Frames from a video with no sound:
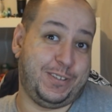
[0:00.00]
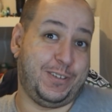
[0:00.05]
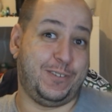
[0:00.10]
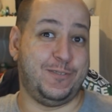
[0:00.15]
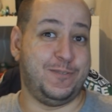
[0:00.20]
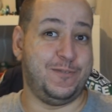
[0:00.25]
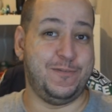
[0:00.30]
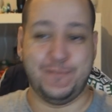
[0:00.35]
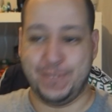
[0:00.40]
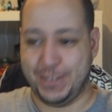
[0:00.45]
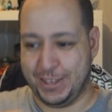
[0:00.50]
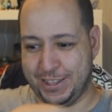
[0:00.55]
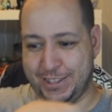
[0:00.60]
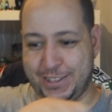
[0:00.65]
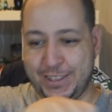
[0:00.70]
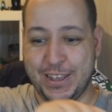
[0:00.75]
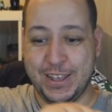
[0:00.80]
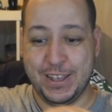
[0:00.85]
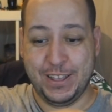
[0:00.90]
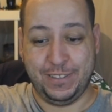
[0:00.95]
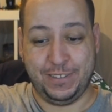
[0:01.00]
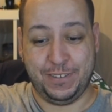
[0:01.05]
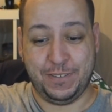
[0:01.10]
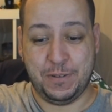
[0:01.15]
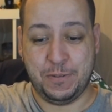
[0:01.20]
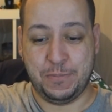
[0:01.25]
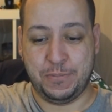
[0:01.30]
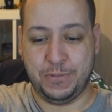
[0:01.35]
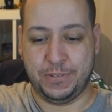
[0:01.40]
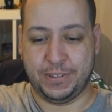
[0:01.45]
c'est con, mais. C'est
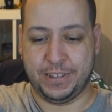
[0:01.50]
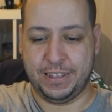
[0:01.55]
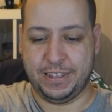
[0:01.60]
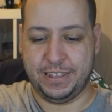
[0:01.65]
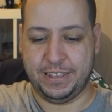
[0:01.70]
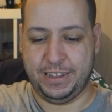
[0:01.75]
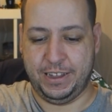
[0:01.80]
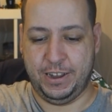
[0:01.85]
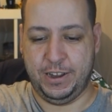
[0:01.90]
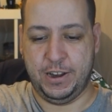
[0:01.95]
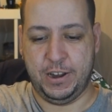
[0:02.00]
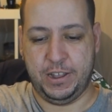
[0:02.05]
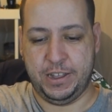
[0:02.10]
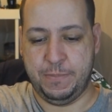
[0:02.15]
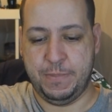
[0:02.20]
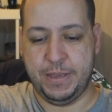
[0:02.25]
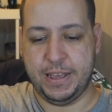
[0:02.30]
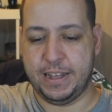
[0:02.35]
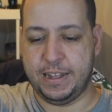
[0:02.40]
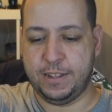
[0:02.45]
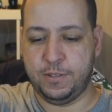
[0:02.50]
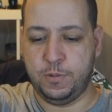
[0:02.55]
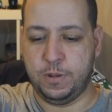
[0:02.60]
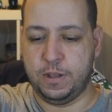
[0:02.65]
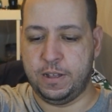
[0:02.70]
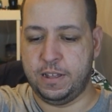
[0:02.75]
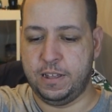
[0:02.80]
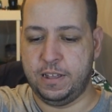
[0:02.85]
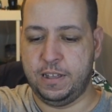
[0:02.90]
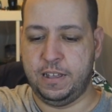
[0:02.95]
vraiment en plus, hein. Il, met un
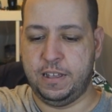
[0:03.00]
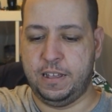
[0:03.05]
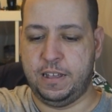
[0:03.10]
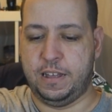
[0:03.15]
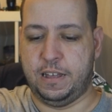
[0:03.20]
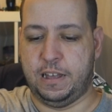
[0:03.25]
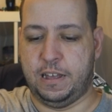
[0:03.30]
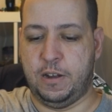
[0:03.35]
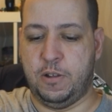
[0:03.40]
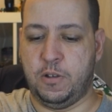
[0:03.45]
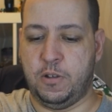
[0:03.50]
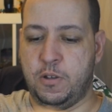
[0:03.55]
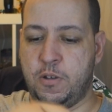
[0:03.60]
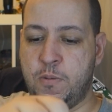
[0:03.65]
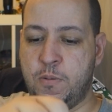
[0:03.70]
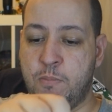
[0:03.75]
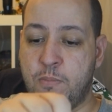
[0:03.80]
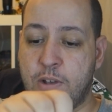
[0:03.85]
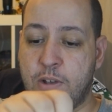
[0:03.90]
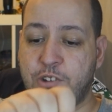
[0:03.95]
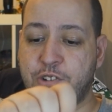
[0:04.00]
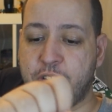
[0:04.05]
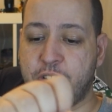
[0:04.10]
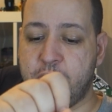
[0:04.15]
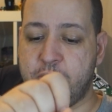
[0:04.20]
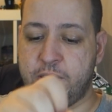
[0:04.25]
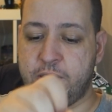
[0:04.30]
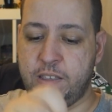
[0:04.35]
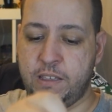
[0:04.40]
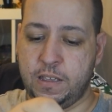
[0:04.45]
doigt. Alors, euh, moi, je
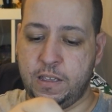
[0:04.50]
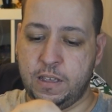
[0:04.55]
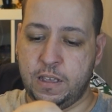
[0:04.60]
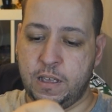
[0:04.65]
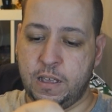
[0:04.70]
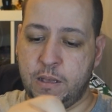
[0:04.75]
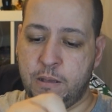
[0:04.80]
réussis.